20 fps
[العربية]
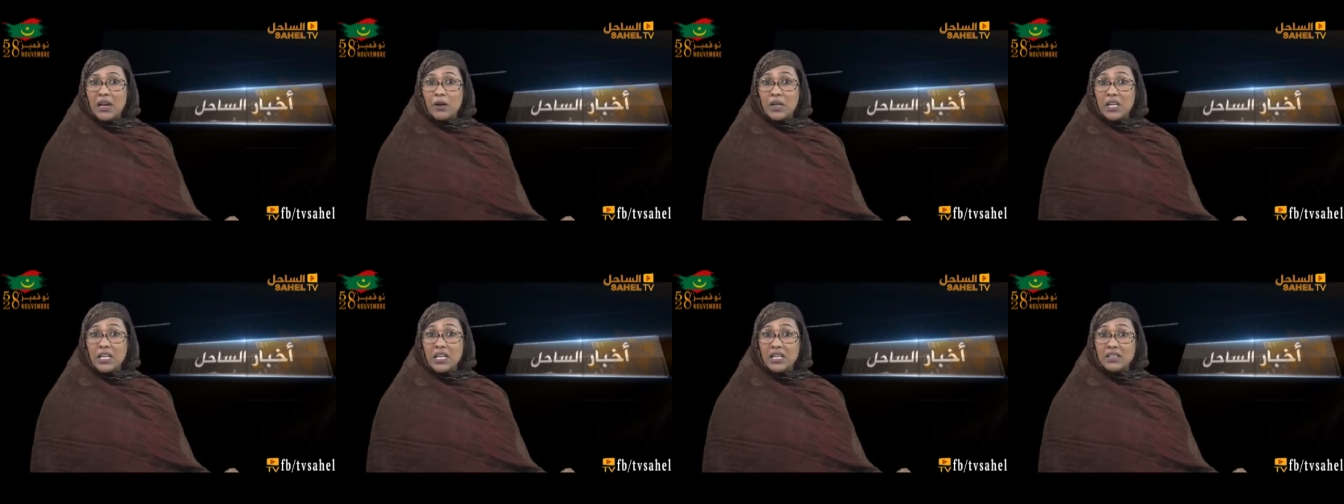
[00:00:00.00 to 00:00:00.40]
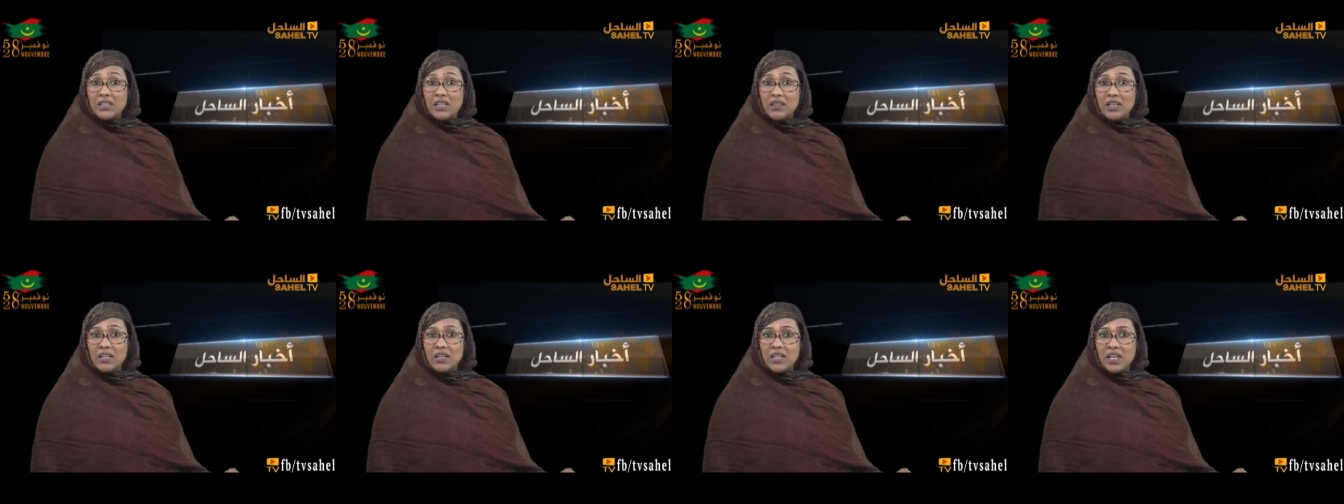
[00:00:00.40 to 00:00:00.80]
إن
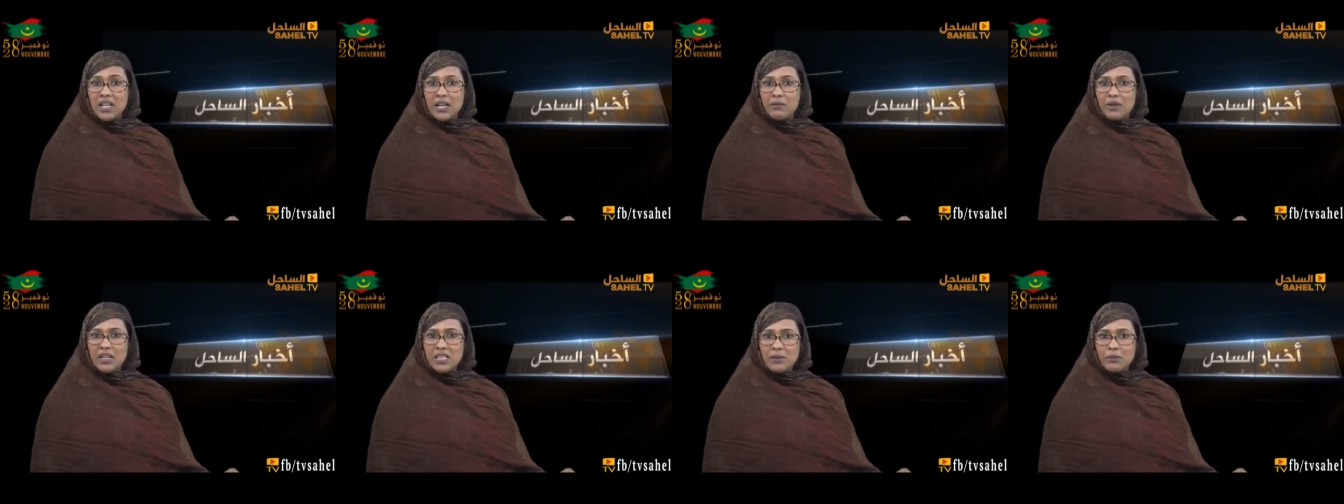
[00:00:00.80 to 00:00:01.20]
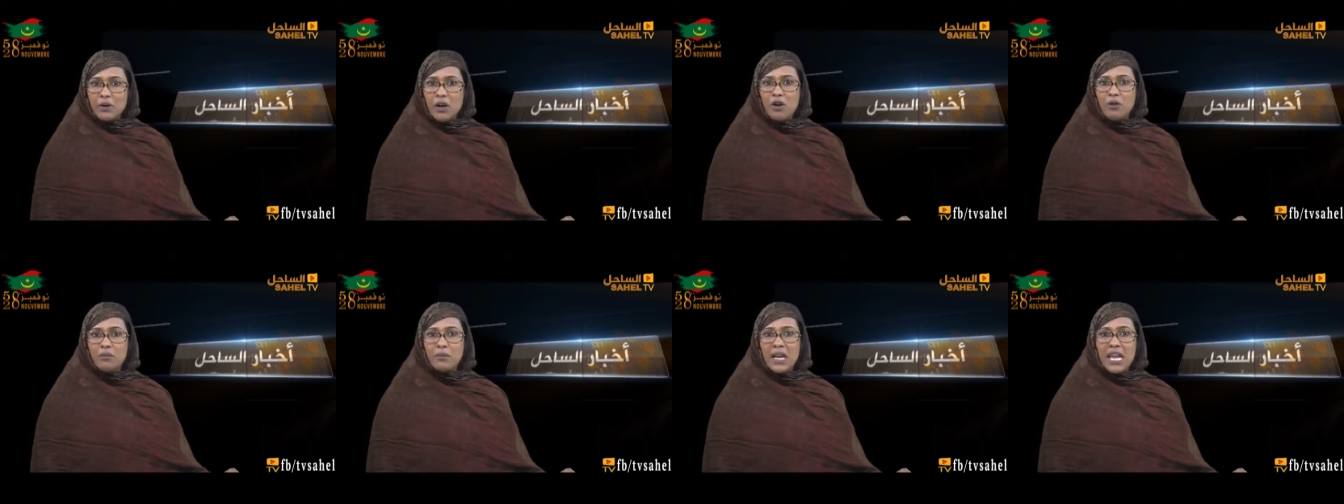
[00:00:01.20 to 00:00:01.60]
تدني
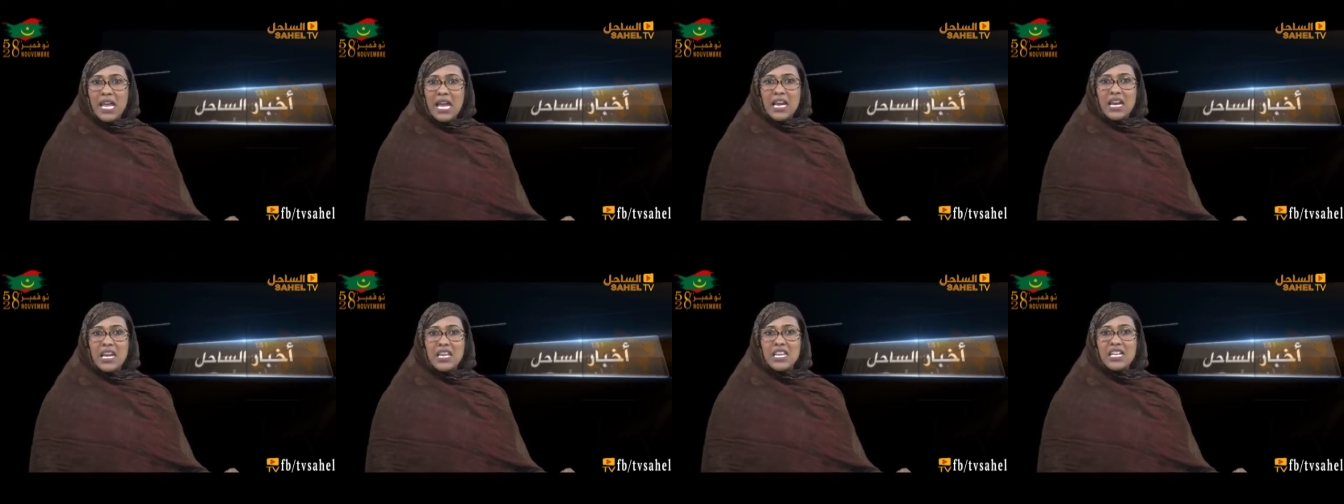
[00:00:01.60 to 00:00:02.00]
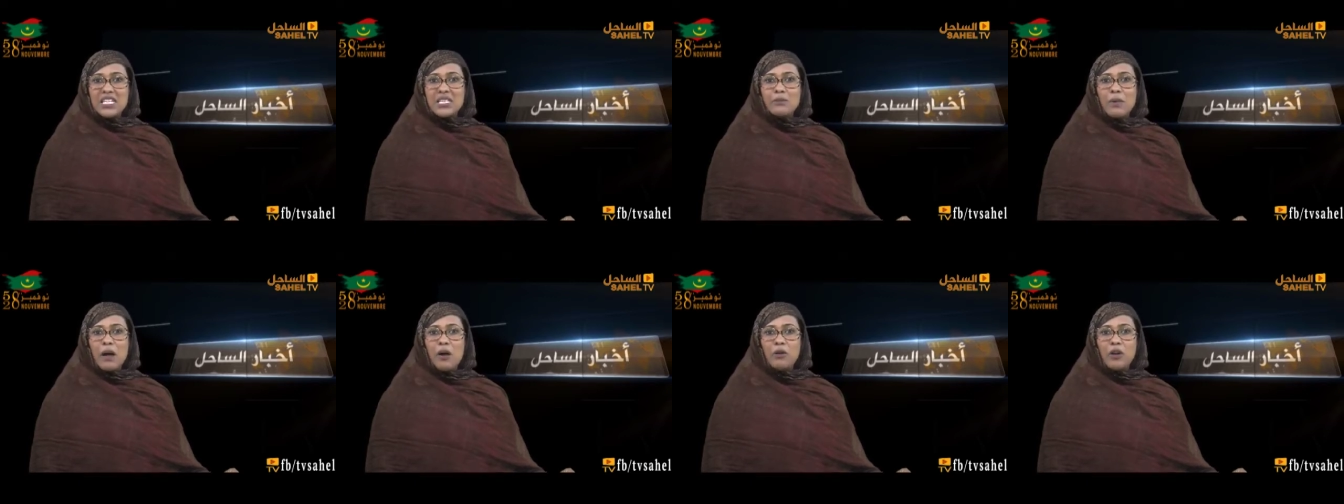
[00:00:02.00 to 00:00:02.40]
رواتبهم لا
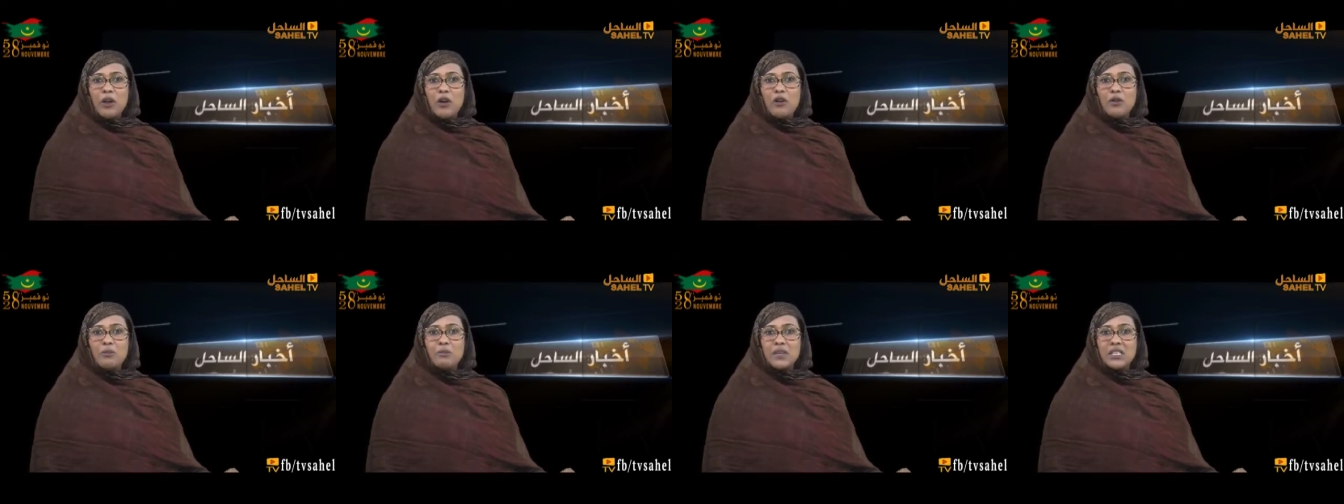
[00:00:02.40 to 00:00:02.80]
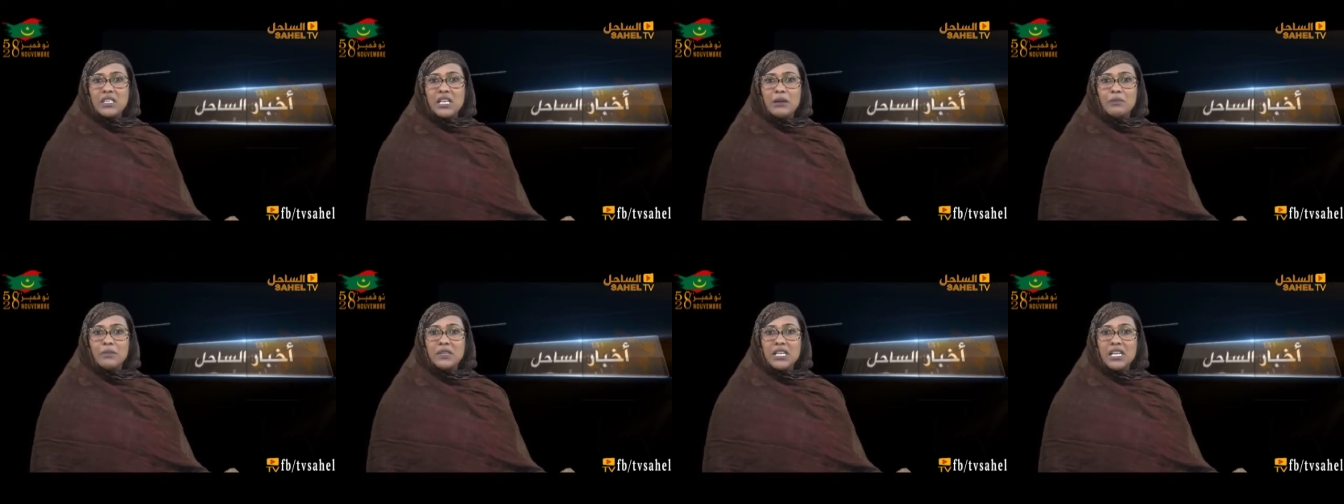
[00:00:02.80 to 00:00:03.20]
يسمح لهم
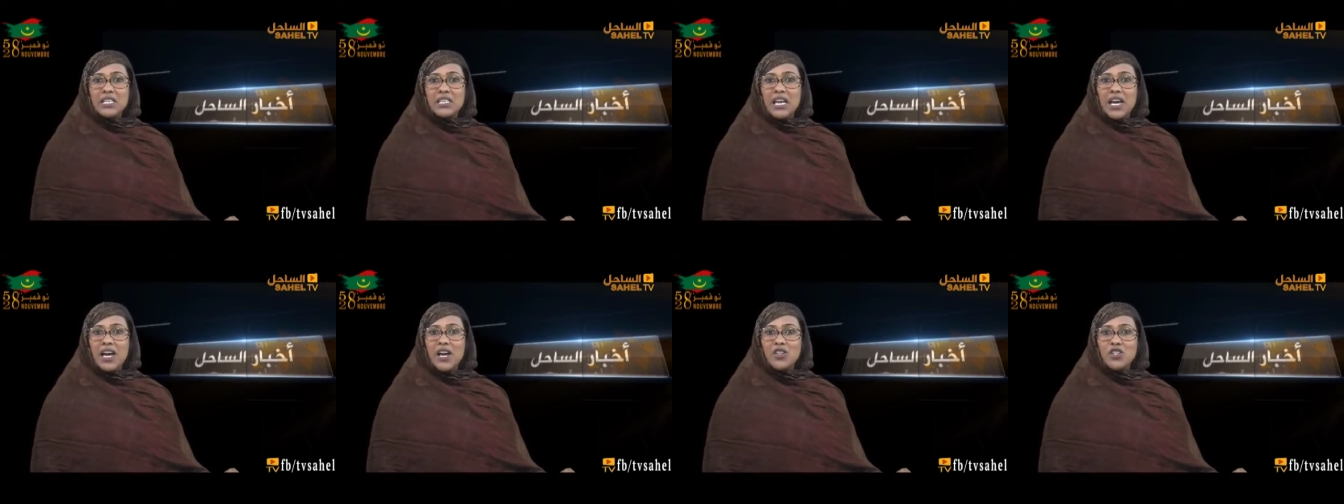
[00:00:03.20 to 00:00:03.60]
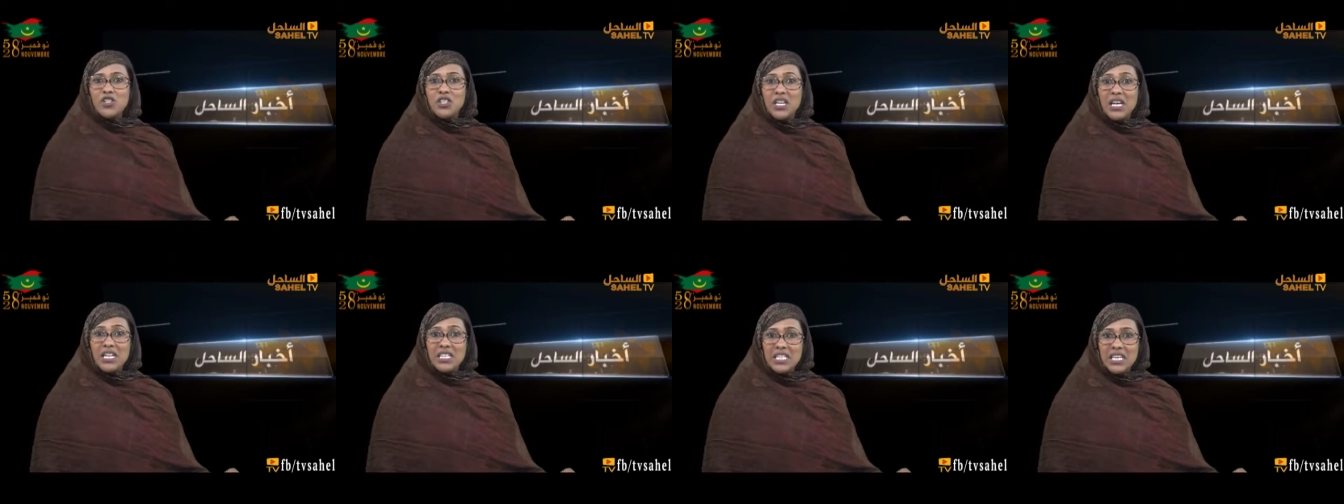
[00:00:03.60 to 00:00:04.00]
بتلبية
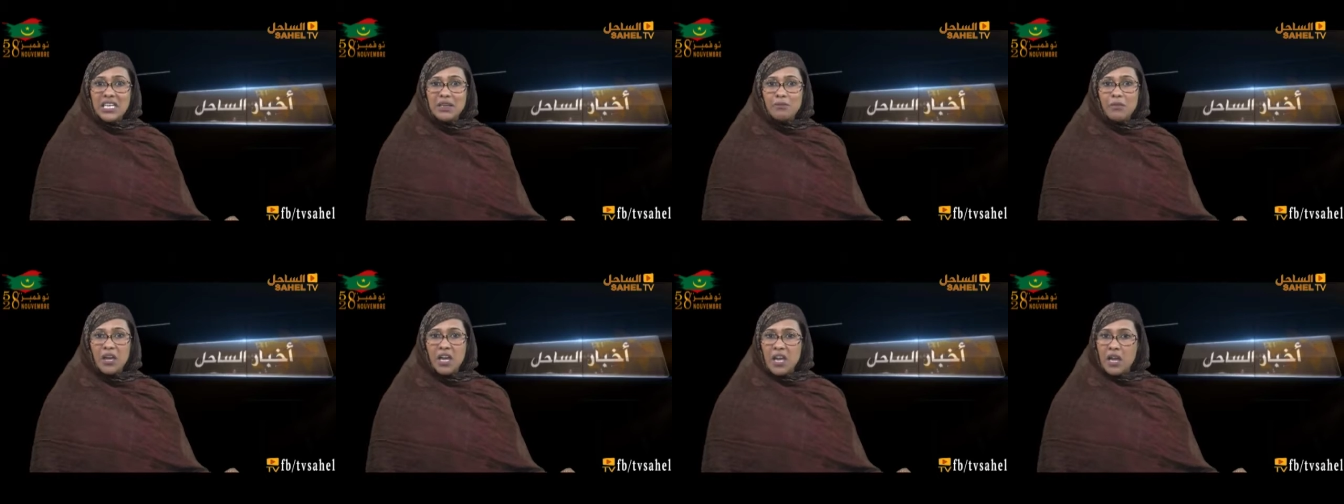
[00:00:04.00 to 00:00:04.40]
حاجياتهم